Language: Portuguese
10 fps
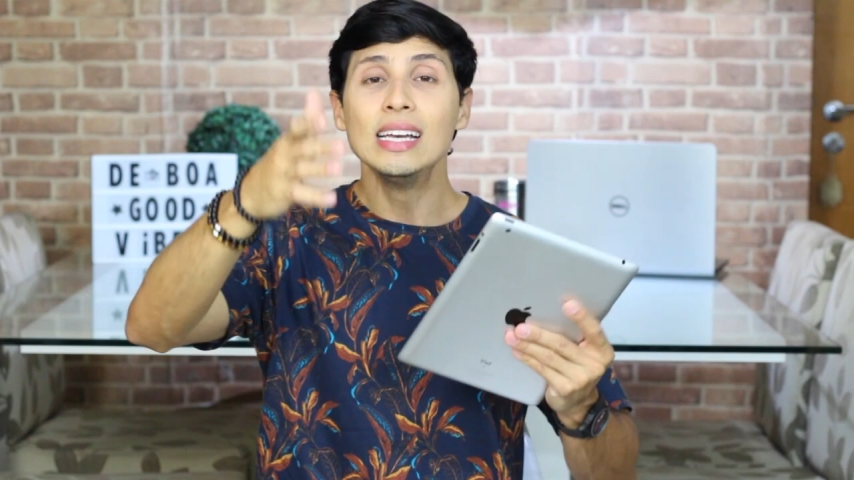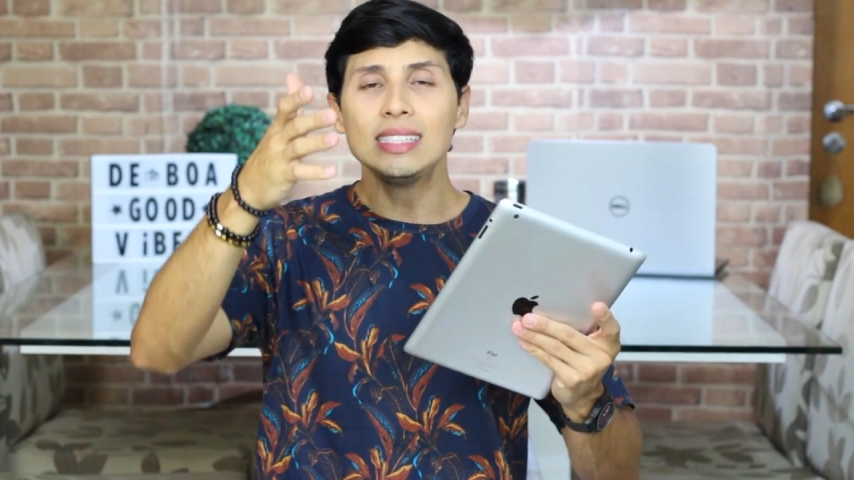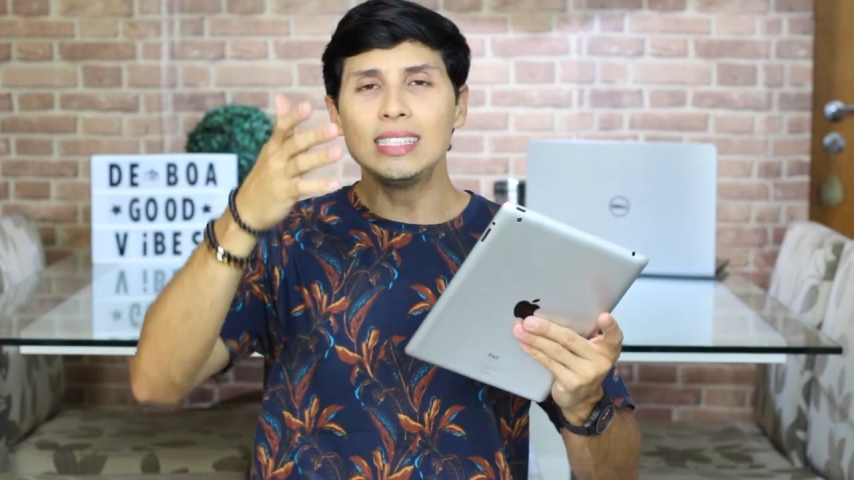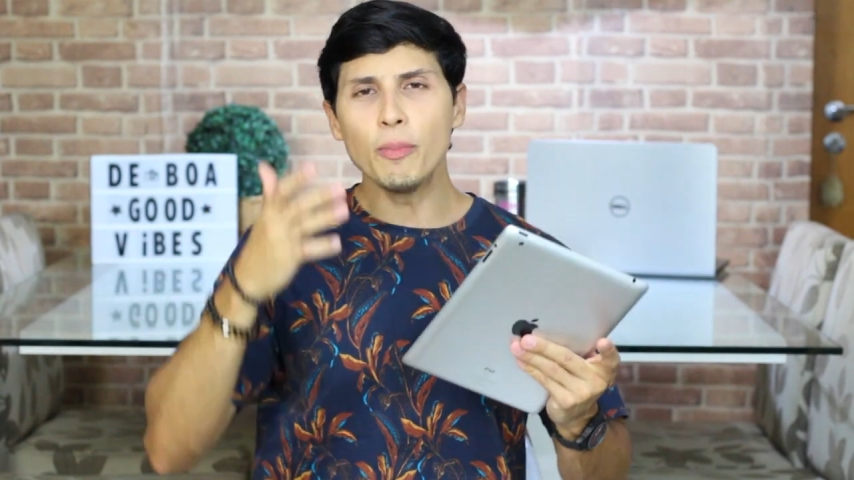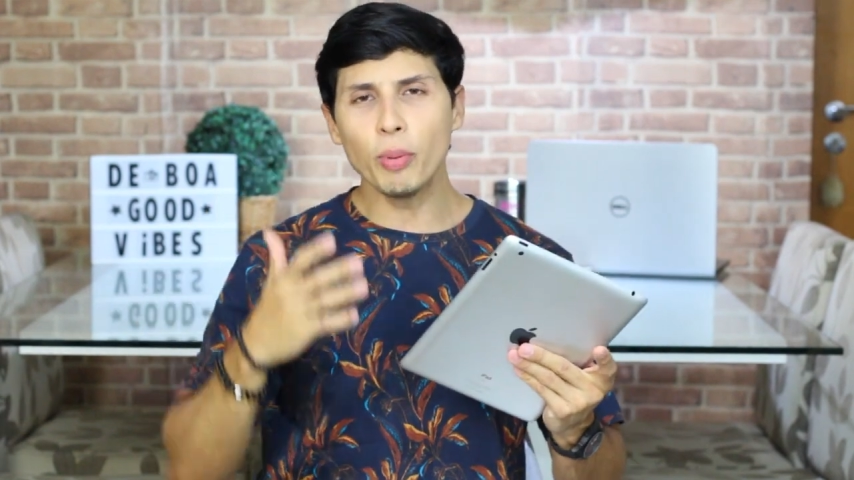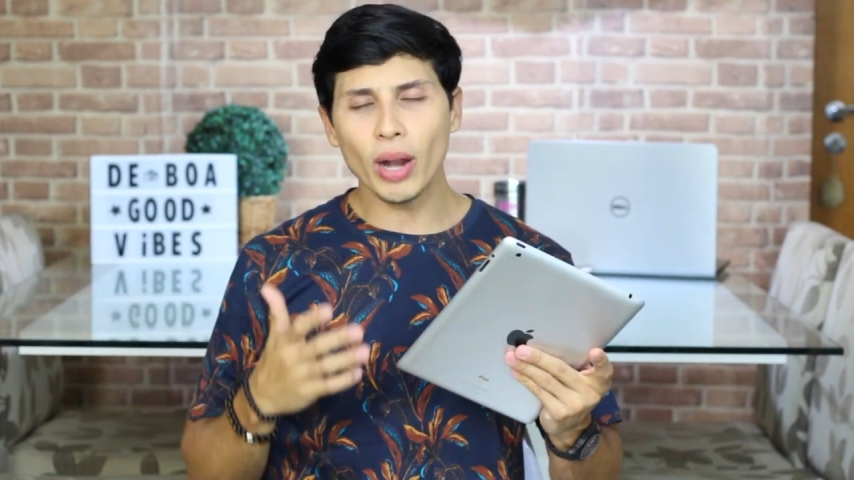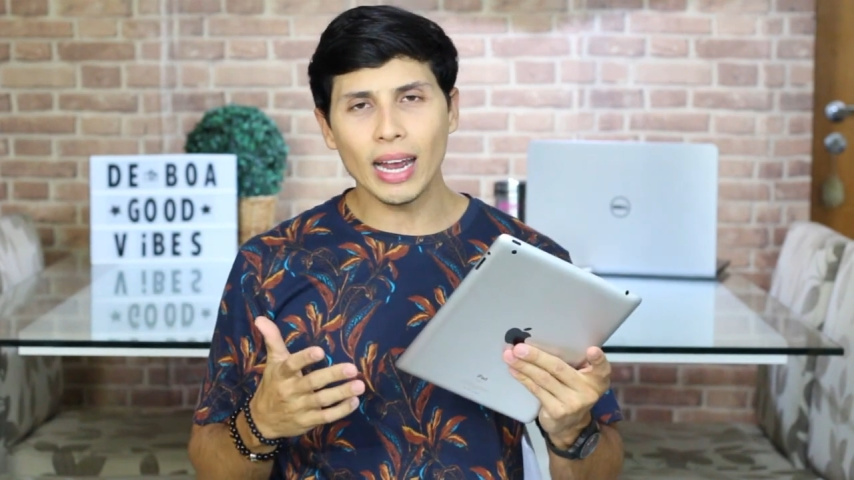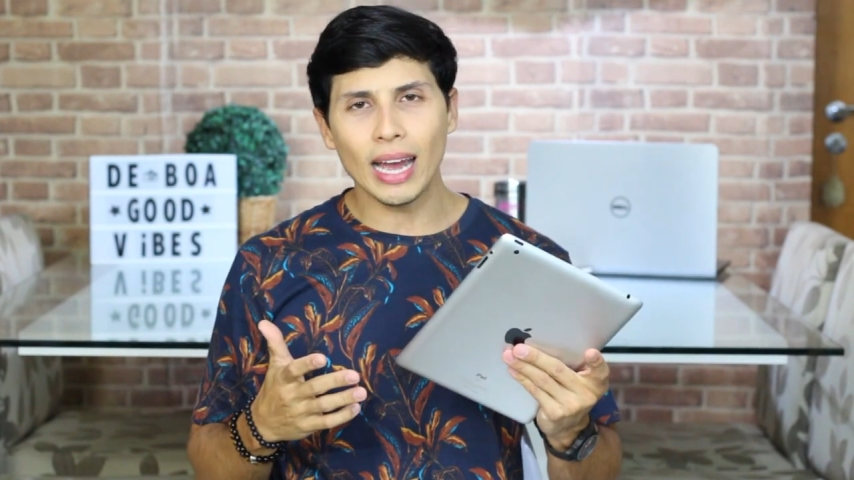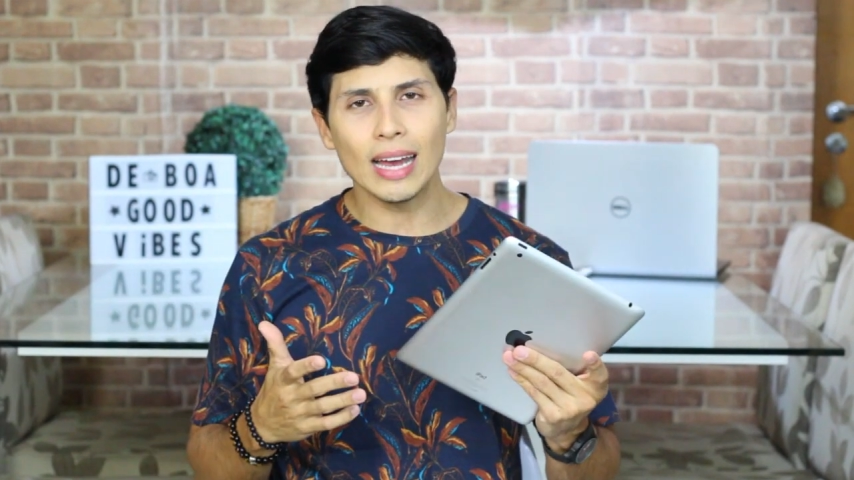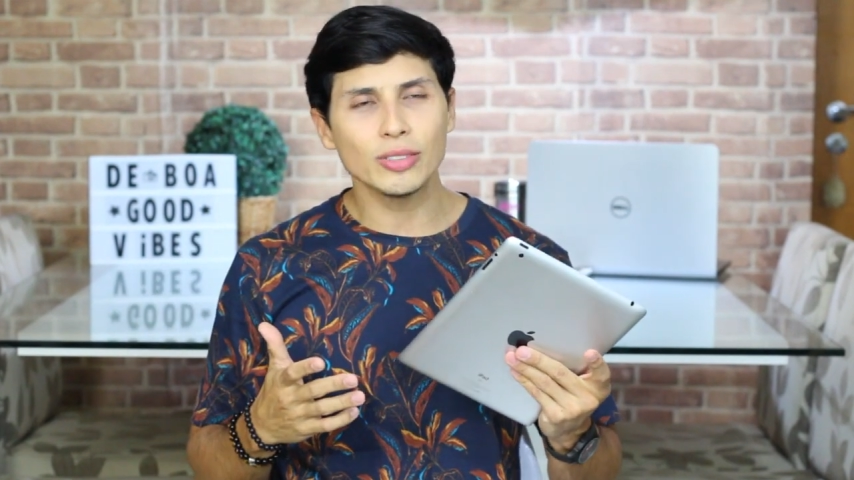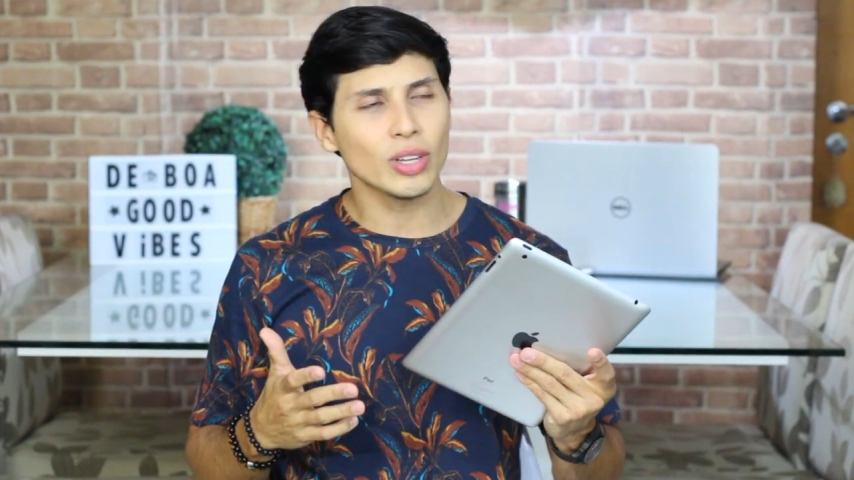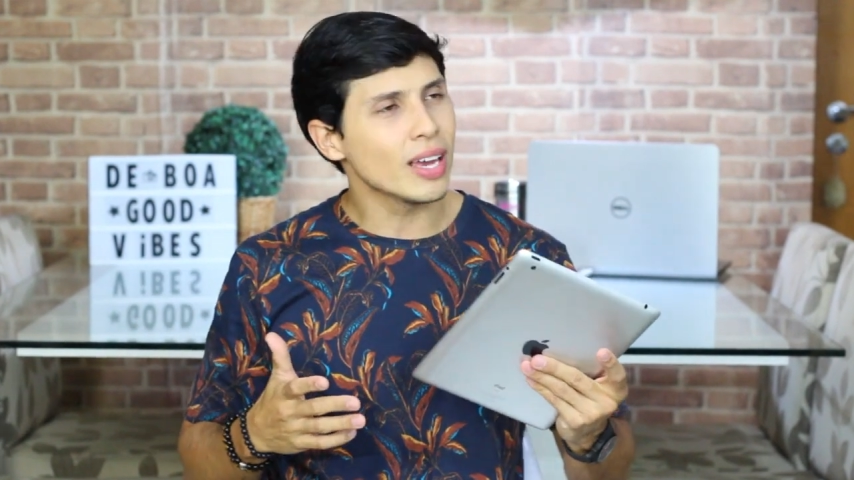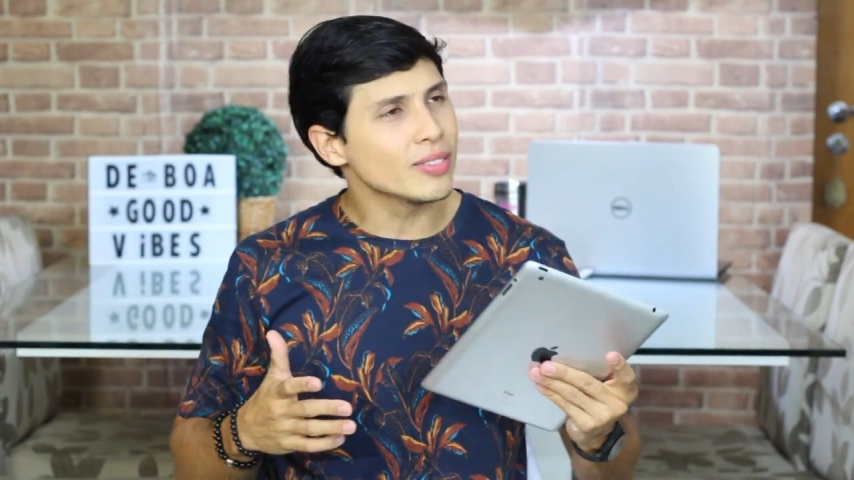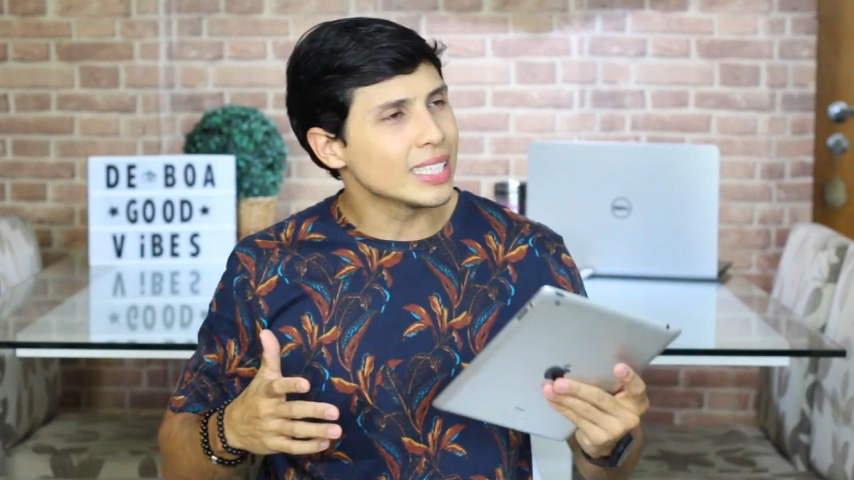Se por acaso, né,